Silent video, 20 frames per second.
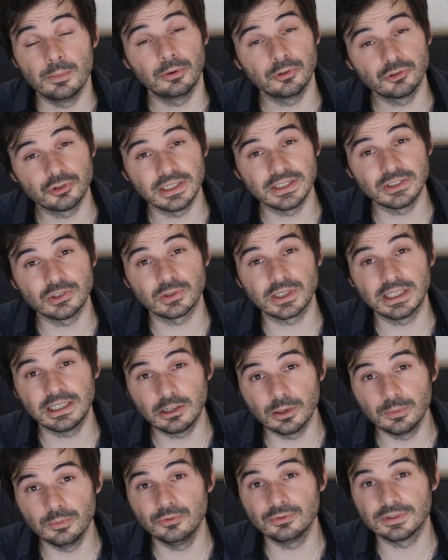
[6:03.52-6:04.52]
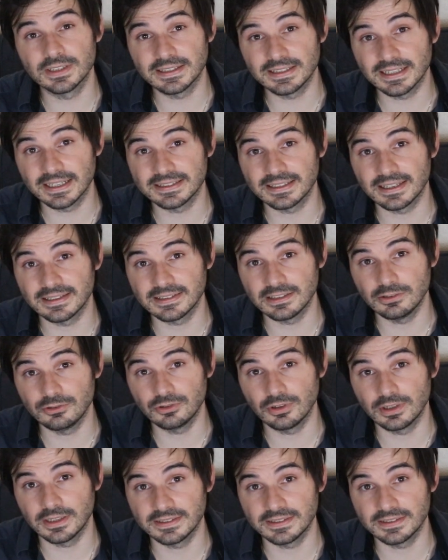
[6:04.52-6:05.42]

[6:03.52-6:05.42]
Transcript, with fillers: pour rejoindre des gens qui, comme nous, s'intéressent à la séduction